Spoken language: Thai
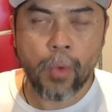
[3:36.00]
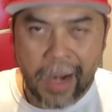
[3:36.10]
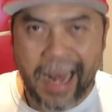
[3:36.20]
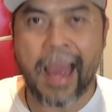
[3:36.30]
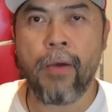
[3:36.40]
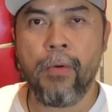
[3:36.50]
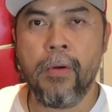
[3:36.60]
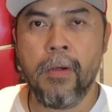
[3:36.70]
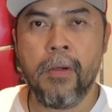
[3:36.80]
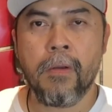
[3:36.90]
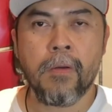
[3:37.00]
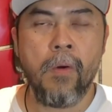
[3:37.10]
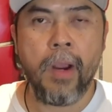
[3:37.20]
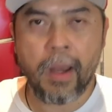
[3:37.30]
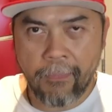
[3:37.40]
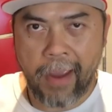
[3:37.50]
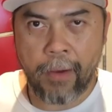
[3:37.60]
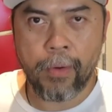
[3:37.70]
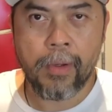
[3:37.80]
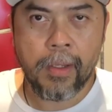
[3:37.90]
คร่าวๆของ เอ็น เอฟ แอ
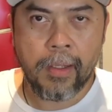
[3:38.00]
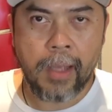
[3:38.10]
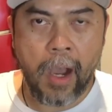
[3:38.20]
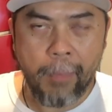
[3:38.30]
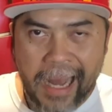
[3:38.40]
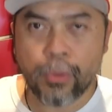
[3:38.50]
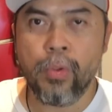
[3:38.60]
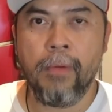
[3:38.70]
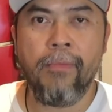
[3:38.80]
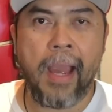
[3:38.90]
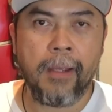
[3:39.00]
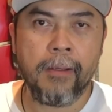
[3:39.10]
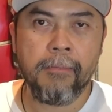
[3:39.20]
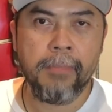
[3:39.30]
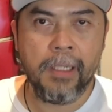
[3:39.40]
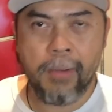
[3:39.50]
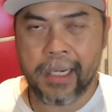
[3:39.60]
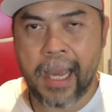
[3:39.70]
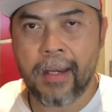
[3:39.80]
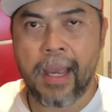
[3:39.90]
ล เอามาเล่าสู่กันฟังเผื่อบาง
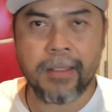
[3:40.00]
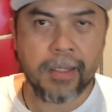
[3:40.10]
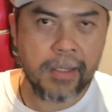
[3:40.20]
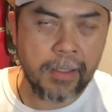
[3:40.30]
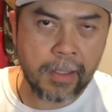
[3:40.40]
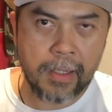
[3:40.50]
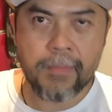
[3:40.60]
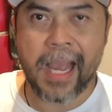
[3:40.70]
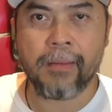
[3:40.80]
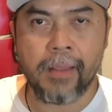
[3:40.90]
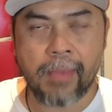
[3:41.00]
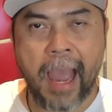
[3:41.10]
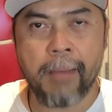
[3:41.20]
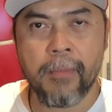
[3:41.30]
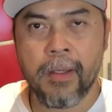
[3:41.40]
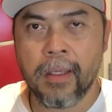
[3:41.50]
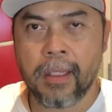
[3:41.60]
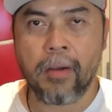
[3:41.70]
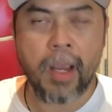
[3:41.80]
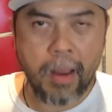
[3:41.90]
ท่านอาจจะเริ่มอยากติดตาม
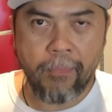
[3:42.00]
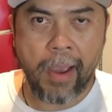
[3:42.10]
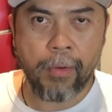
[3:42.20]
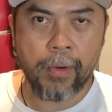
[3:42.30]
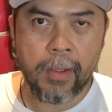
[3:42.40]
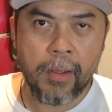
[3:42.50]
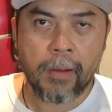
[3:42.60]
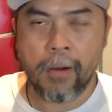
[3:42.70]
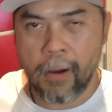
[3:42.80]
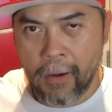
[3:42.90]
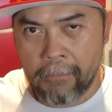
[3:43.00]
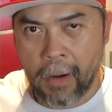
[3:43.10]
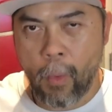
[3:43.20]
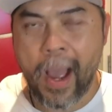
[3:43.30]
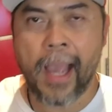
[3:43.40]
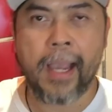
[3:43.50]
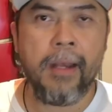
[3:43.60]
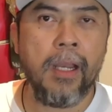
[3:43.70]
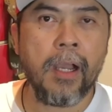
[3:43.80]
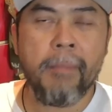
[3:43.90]
เกี่ยวกับ เอ็น เอฟ แอลก็มาว่ากัน
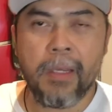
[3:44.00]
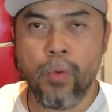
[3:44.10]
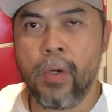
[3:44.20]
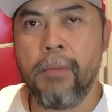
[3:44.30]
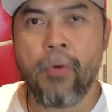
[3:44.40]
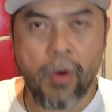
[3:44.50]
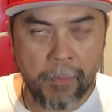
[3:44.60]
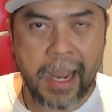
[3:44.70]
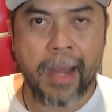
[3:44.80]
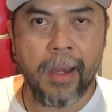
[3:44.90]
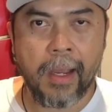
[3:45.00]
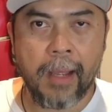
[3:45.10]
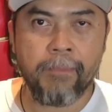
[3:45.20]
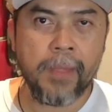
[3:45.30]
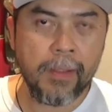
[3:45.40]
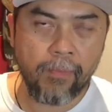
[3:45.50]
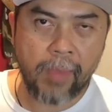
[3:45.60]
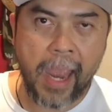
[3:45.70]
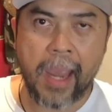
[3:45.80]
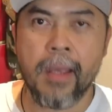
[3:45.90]
แล้วก็ไปดูกันพร้อมกันนะครับตั้งแต่